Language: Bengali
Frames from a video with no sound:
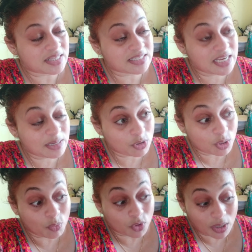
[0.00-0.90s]
আজকের
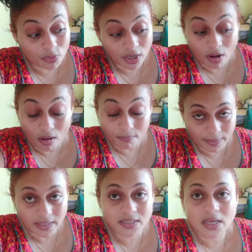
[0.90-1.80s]
মতো মোটামুটি
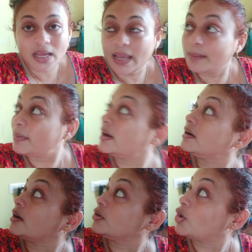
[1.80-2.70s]
কমপ্লিট এবার
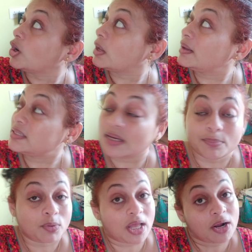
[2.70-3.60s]
এখন কটা বাজে
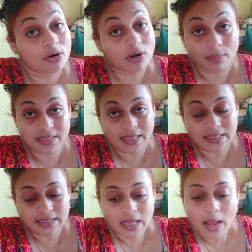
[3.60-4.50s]
পনে এগারোটা বেজে
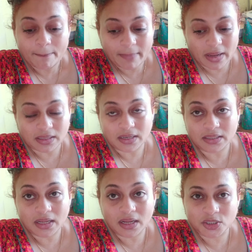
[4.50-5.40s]
গেছে মাথা
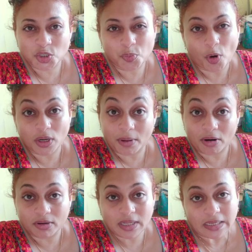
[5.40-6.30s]
টাথা একটু পরে
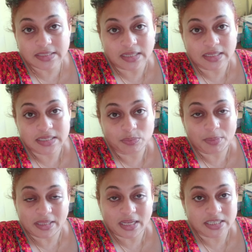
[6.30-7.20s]
বারোটা নাগাদ স্নানে যাব
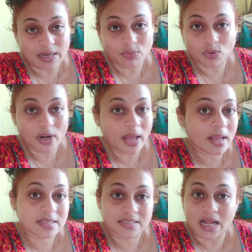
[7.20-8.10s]
মাথায় শ্যাম্পু করে
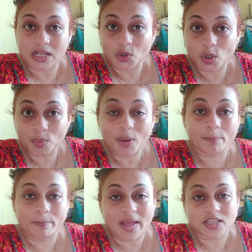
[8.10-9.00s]
স্নান করব
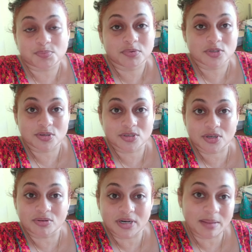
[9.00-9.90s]
ব্যাস পুজো
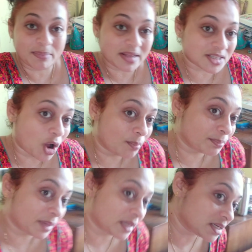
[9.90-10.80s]
টুজো করলেই ব্যাস
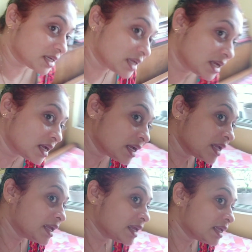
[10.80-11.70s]
কমপ্লিট
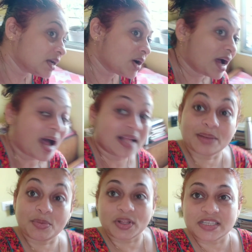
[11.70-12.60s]

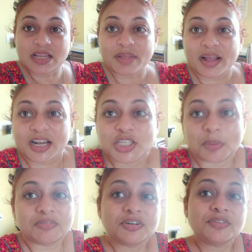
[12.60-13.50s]
আজকে বলেছিলাম না একটা
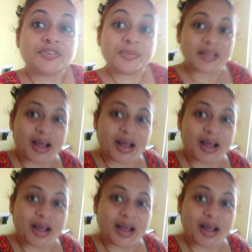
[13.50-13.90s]
জবা ফুল ফুটবে